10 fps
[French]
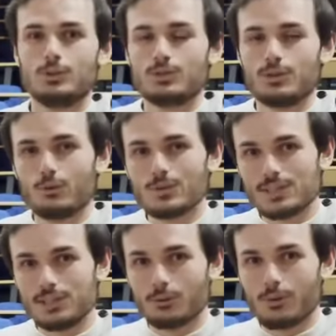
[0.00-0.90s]
Nous avons
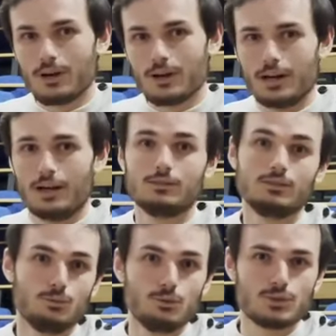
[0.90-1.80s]
aussi le droit à
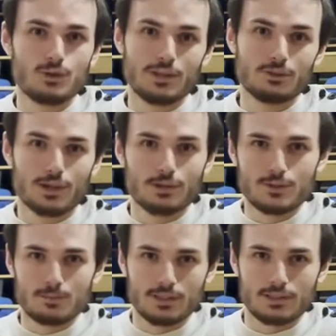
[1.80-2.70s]
une semaine de
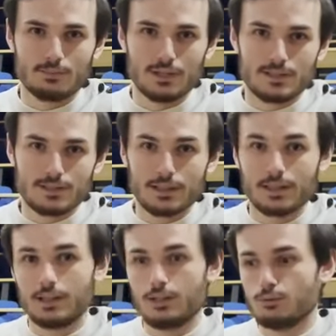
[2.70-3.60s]
vacances par trimestre
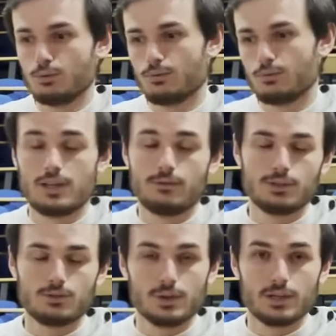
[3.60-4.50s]
et nous devons
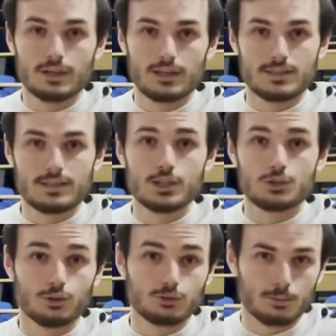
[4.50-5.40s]
effectuer un stage
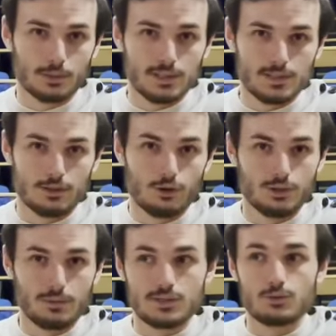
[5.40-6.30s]
entreprise en
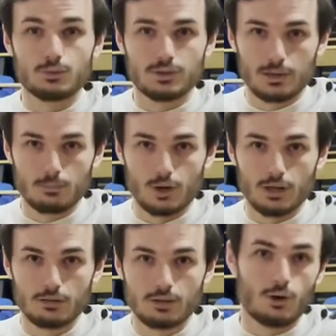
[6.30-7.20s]
immersion d'un
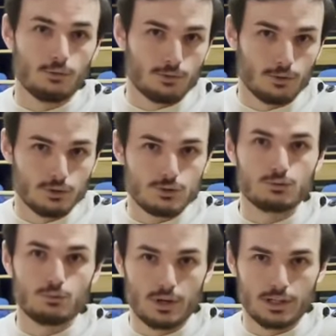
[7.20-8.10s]
mois en France
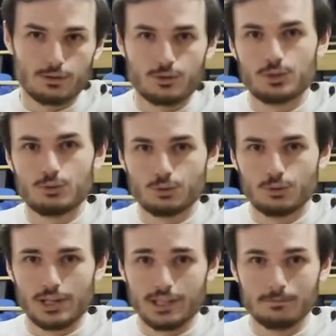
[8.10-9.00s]
ou à l'étranger au cours
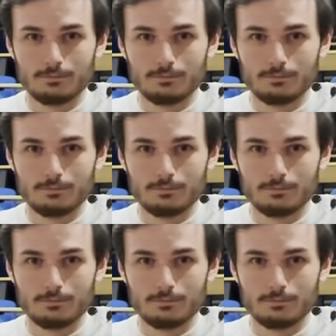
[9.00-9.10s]
de l'année.